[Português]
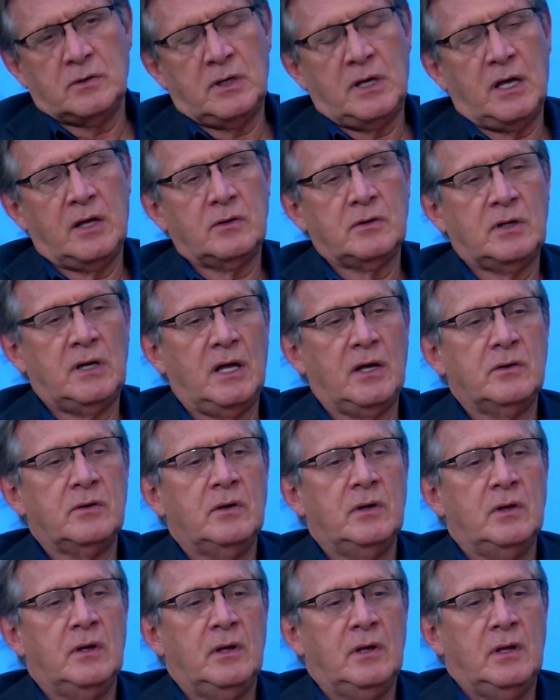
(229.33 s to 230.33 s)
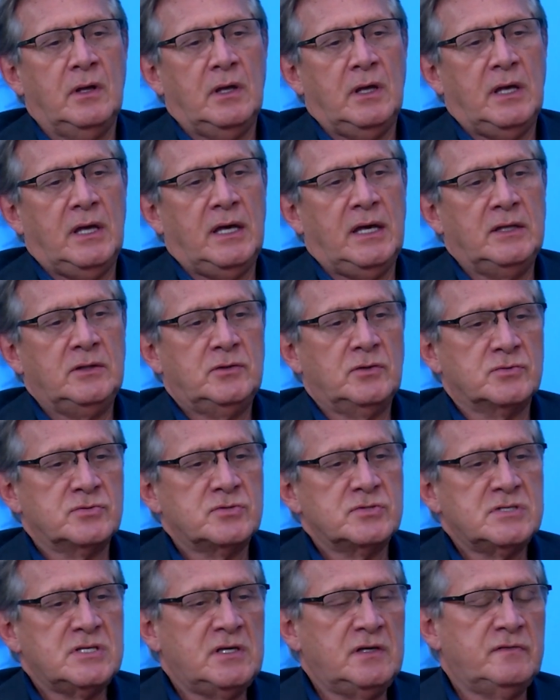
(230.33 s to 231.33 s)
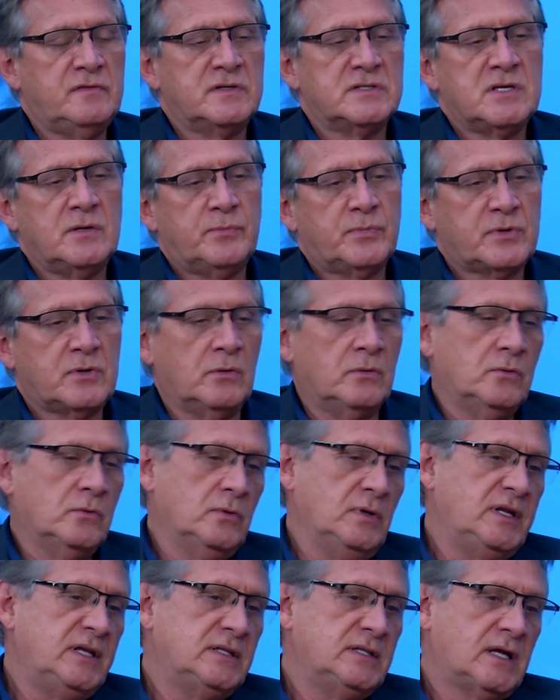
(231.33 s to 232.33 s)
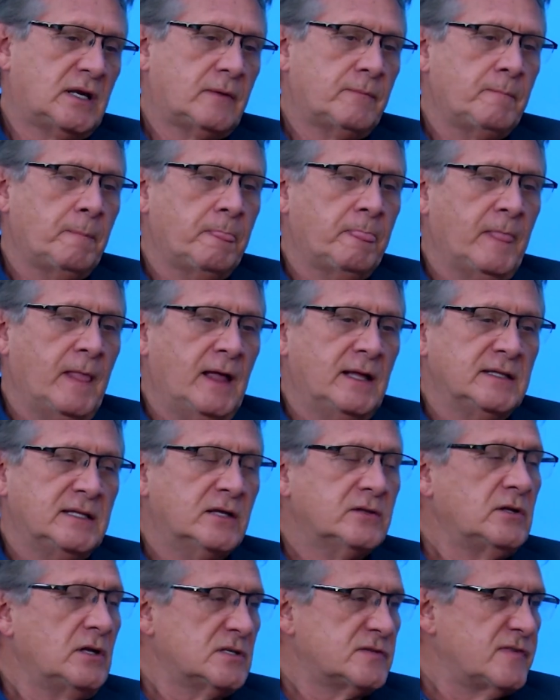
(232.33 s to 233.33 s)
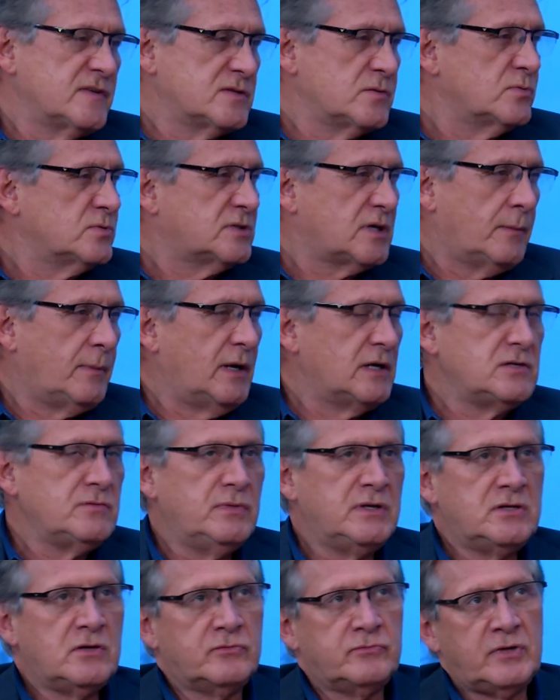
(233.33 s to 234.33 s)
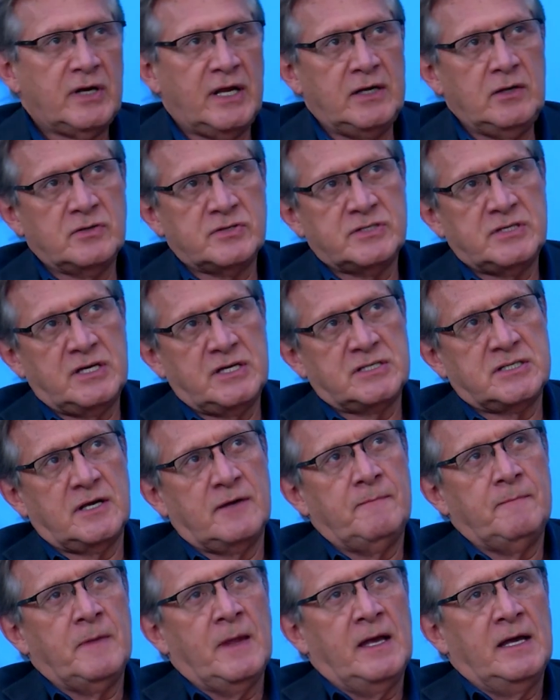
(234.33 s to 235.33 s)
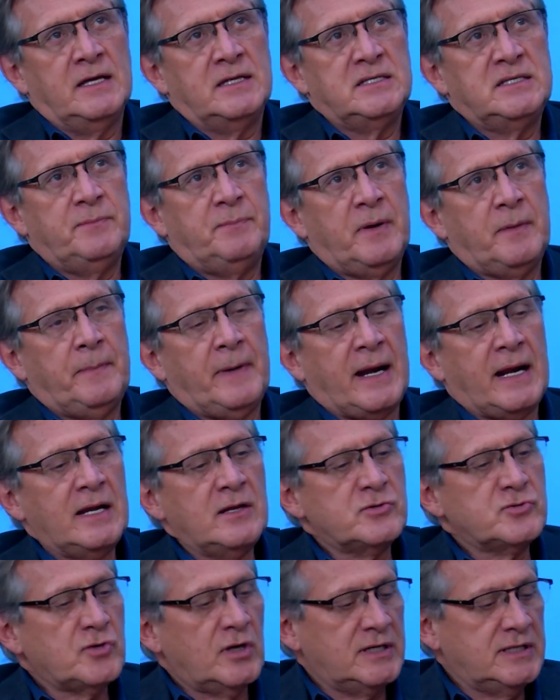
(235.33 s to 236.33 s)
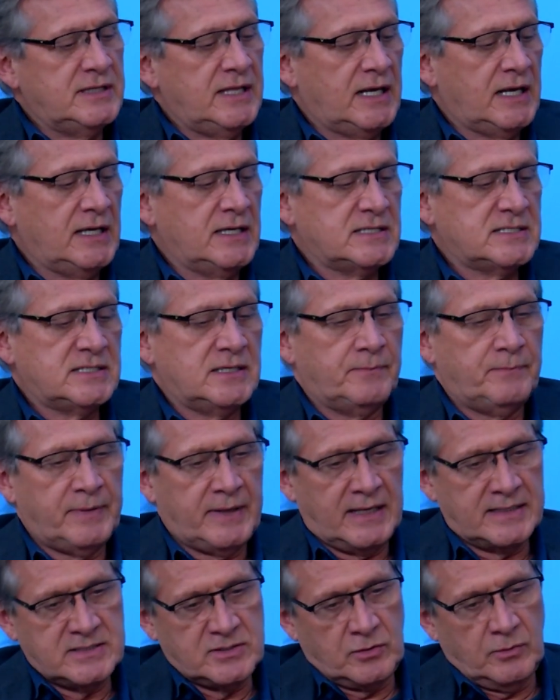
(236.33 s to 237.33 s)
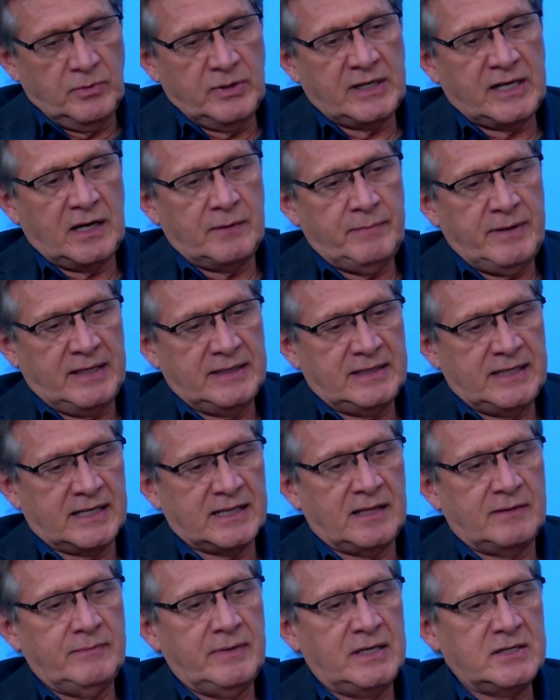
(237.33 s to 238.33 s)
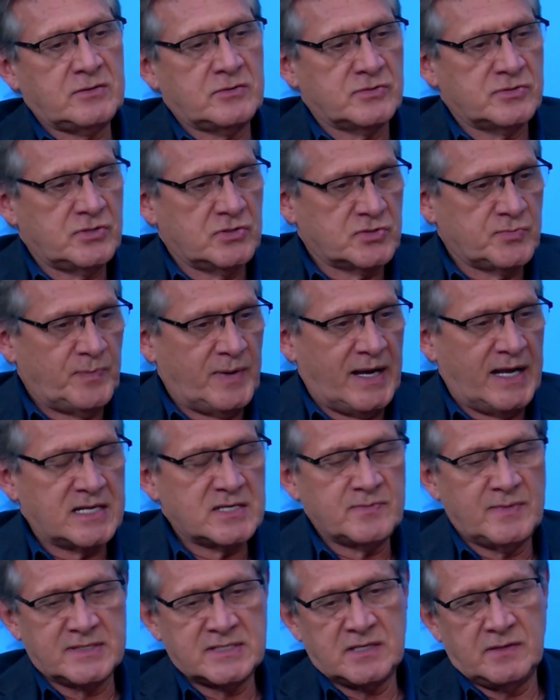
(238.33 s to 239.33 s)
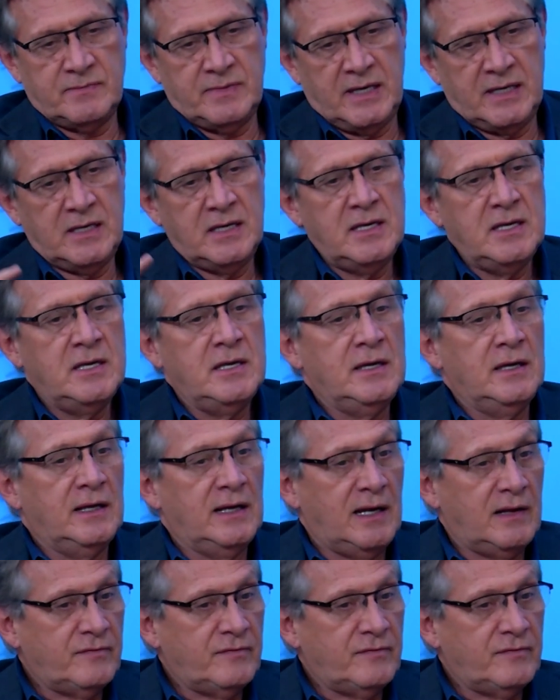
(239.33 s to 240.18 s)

claro, claro. É, em todos os níveis, né? Porque o, o líder, tanto nós fazemos um trabalho de media training, ou seja, de preparar não só a liderança para se comunicar bem internamente com seus pares, mas também lá